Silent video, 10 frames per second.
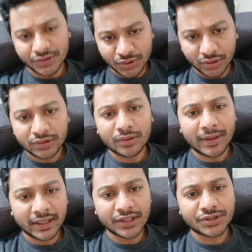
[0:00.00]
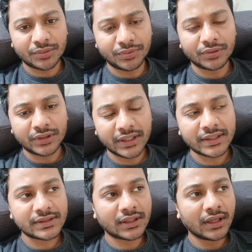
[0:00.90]
জল তো বাংলা শব্দ ঠিক
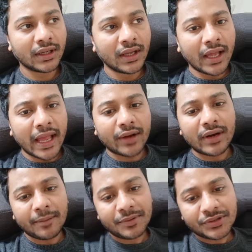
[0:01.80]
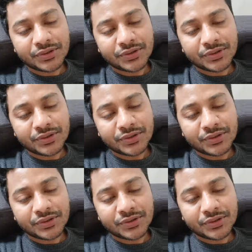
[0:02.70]
আছে এখন আপনি যদি